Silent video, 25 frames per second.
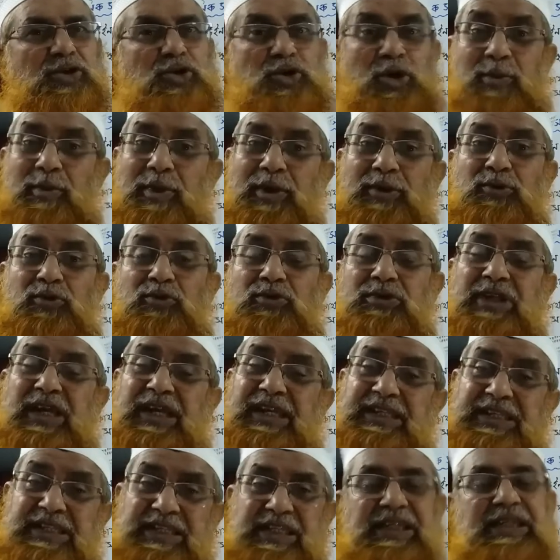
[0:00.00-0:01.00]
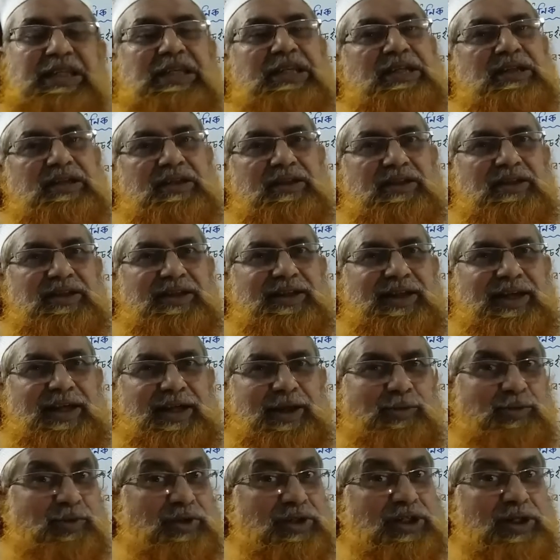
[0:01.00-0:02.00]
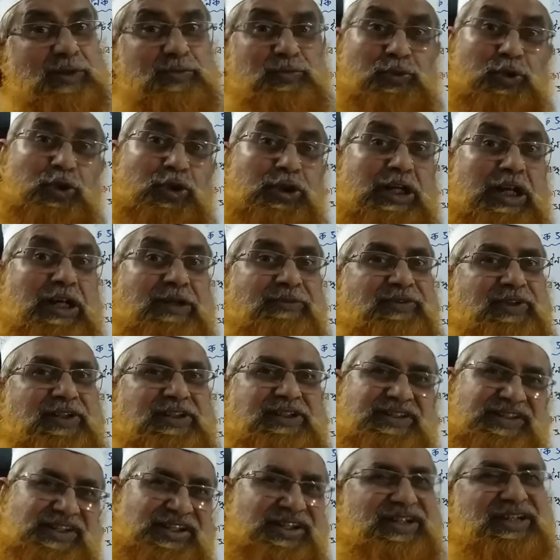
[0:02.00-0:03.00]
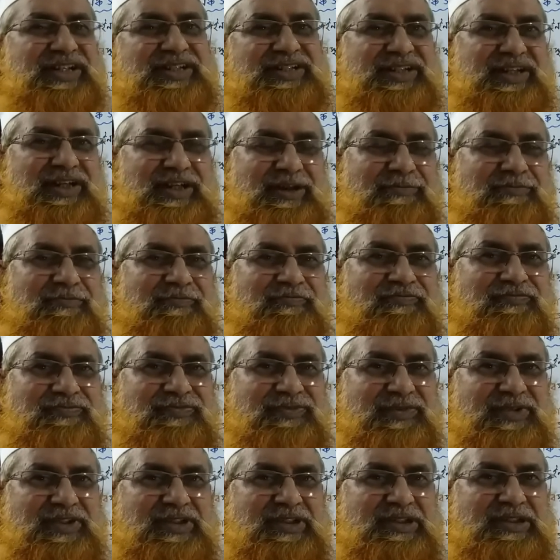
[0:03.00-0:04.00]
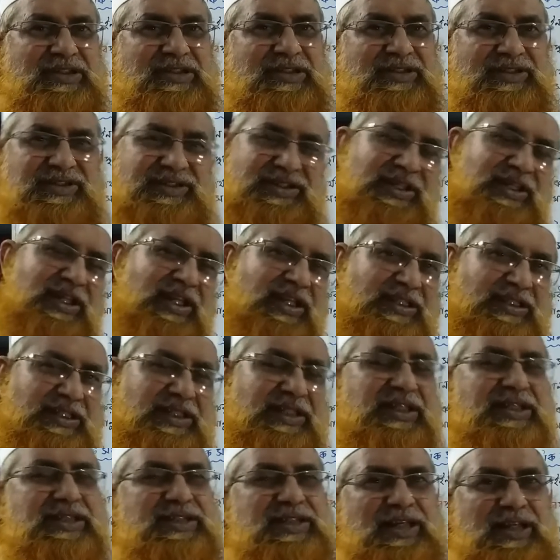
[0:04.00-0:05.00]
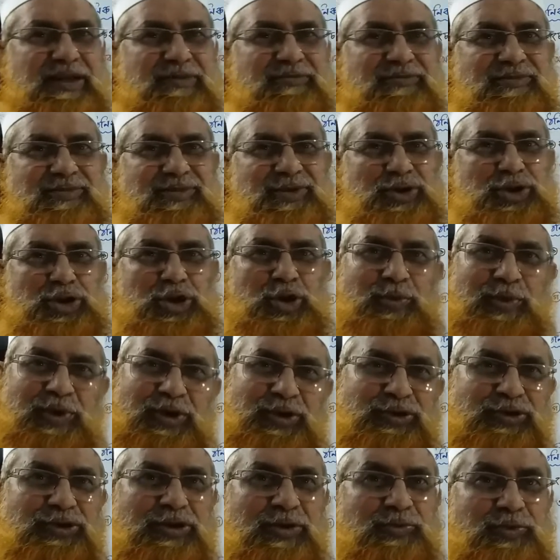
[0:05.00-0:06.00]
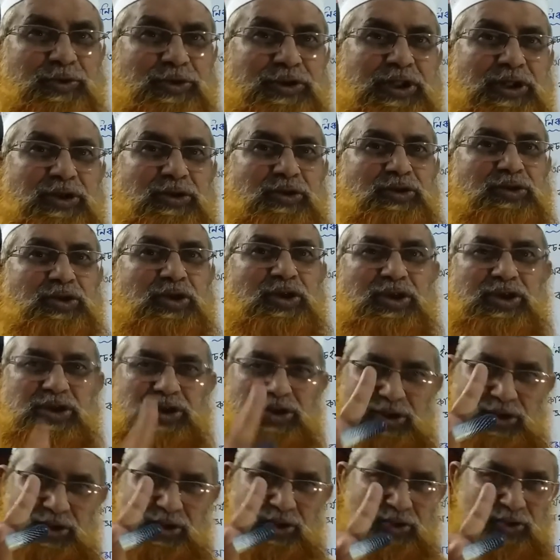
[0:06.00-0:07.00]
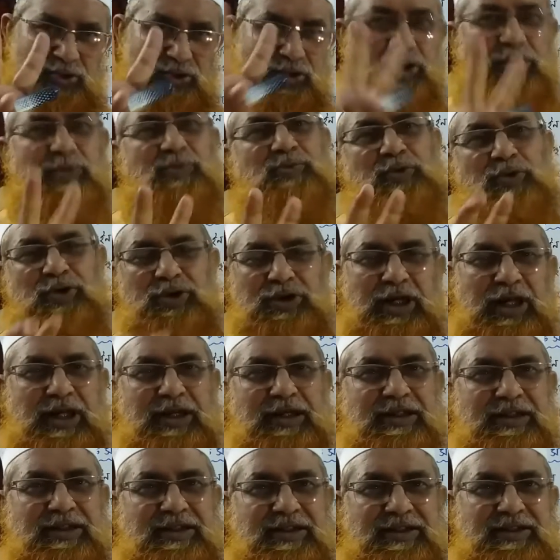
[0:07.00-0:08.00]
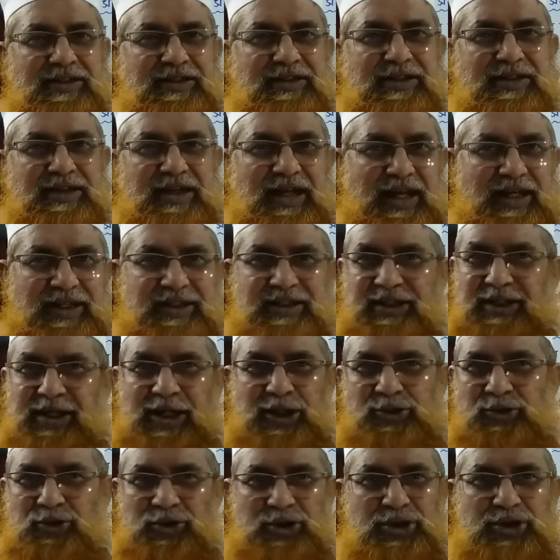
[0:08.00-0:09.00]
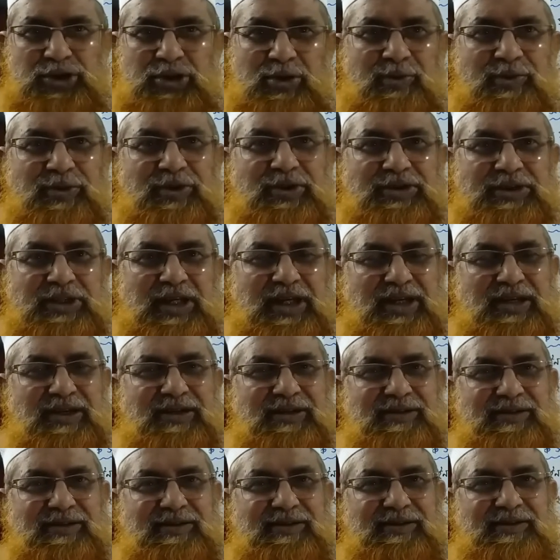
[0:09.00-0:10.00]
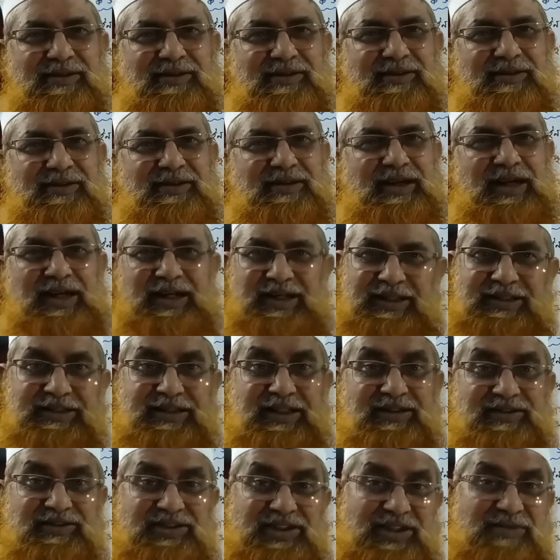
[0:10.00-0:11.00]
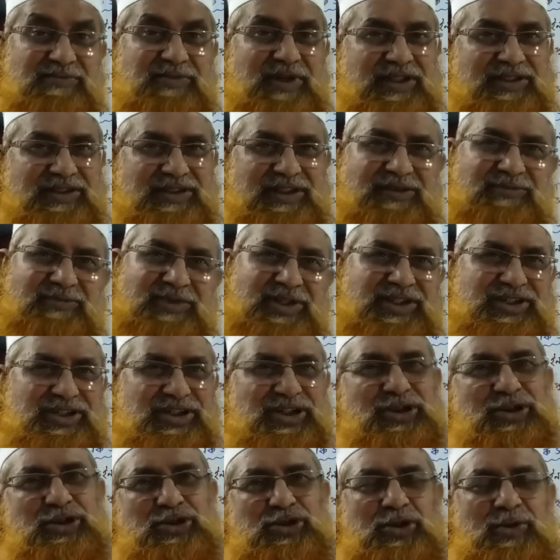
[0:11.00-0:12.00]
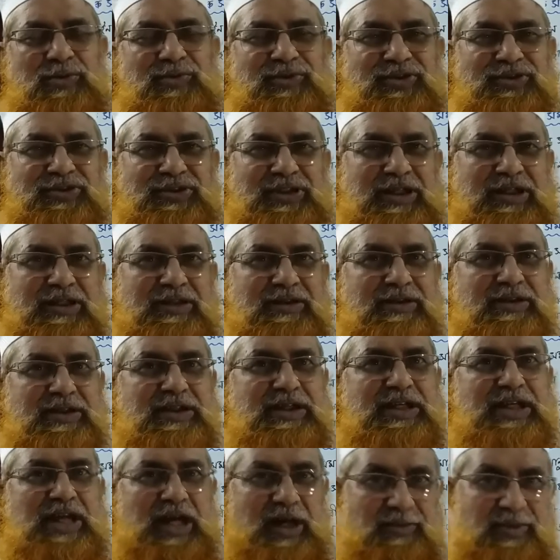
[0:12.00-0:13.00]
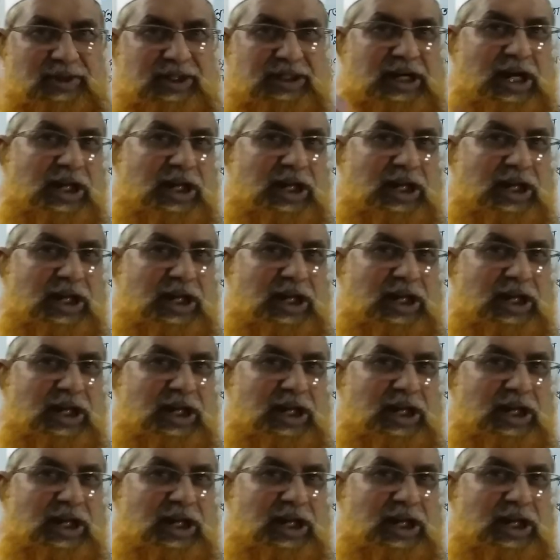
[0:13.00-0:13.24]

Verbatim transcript: সমানতা কি এবং এর প্রকারভেদ শিখেছিলাম সেখানে দেখেছিলাম সমানতা প্রধানত দুই প্রকার একটা গাঠনিক সমানতা আর একটা ত্রিমাত্রিক বা স্টেরিও সমানতা আমরা